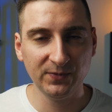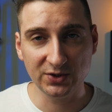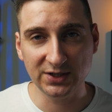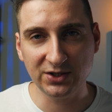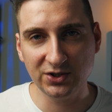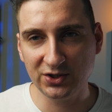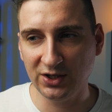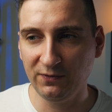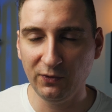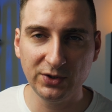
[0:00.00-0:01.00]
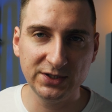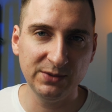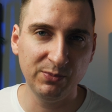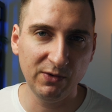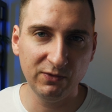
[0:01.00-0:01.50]
To znaczy, że
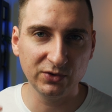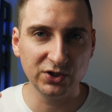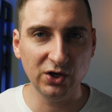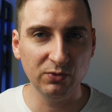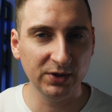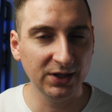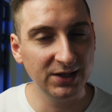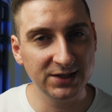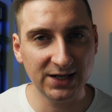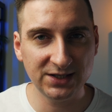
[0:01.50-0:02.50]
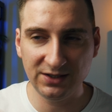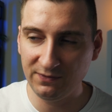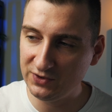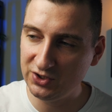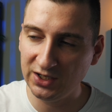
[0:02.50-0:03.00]
twórcy po włączeniu
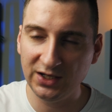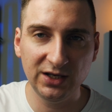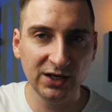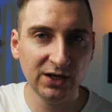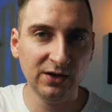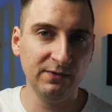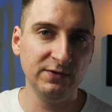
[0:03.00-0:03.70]
monetyzacji widzieli